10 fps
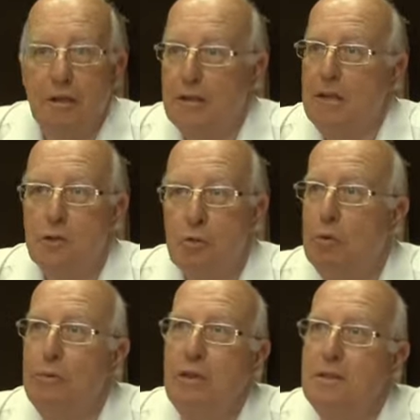Qu'ils se
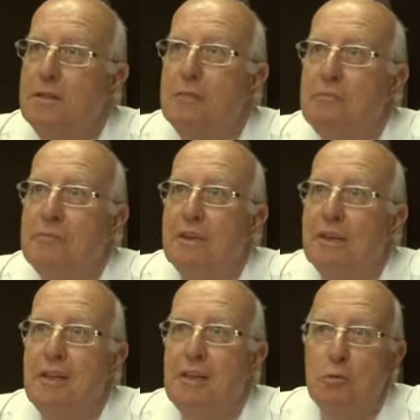mobilisent
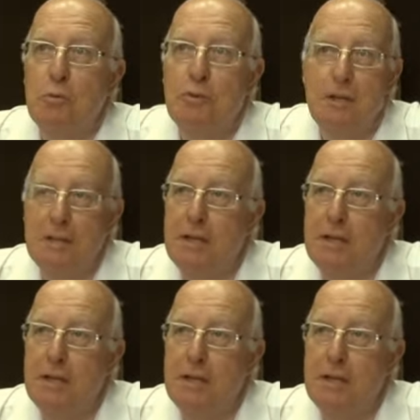qu'ils se mobilisent,